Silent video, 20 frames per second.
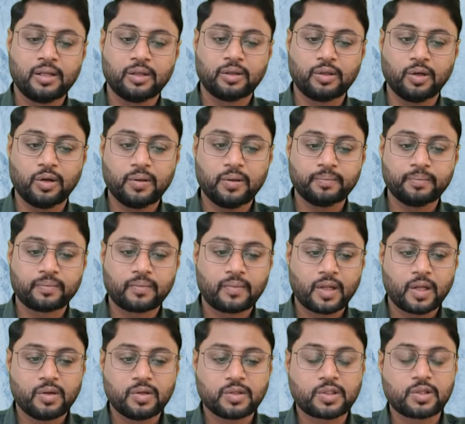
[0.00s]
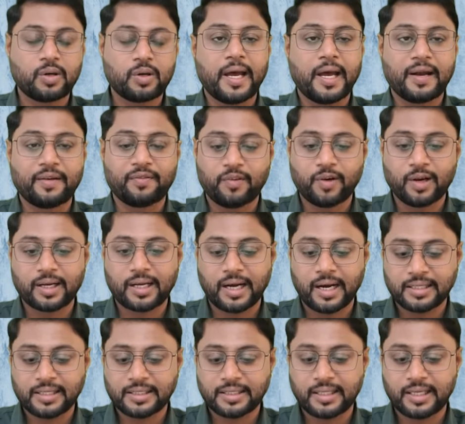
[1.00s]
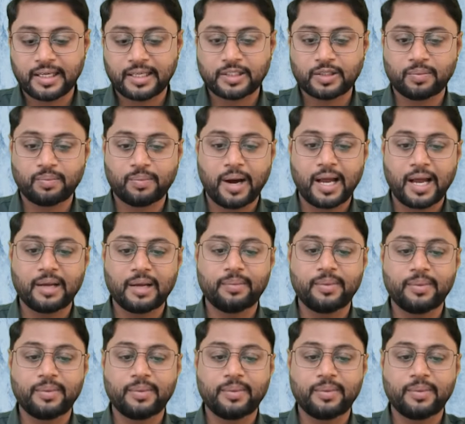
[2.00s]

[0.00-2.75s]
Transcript: तो उसको हेयर फॉल कहा जाता है कि जो बाल अभी